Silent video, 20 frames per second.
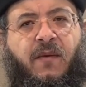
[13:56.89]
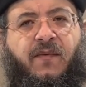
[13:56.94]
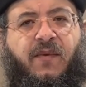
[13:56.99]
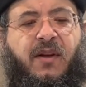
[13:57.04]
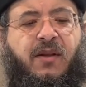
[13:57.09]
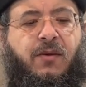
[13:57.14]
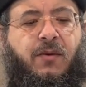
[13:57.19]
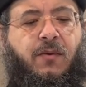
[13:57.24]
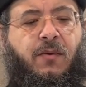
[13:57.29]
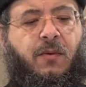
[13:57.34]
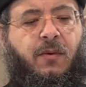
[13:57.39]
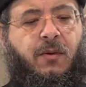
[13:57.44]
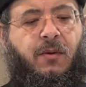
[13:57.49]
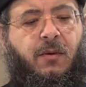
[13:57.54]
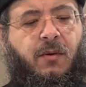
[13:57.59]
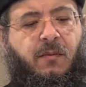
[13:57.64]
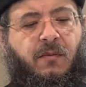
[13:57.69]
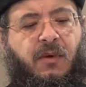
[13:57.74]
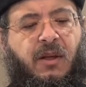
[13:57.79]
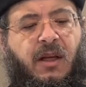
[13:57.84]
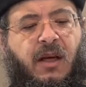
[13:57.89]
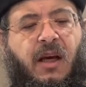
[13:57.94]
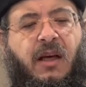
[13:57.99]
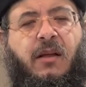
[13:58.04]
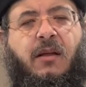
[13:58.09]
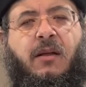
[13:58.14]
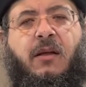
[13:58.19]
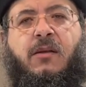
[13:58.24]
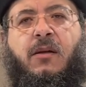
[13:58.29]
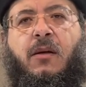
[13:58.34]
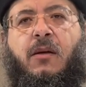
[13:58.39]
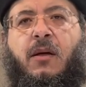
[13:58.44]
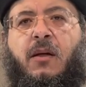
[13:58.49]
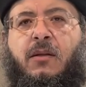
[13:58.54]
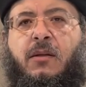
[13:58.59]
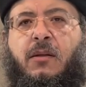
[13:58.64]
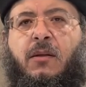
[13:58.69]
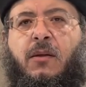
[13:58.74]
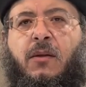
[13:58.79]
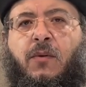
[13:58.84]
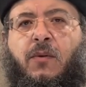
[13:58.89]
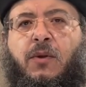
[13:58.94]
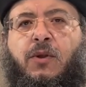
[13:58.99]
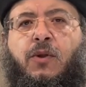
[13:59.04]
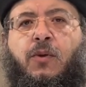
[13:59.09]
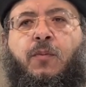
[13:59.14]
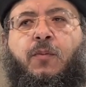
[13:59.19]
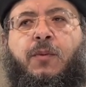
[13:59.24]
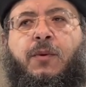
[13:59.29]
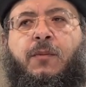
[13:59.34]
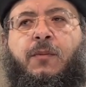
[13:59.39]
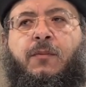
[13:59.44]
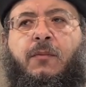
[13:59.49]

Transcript: فاذكر من أين سقطت وتب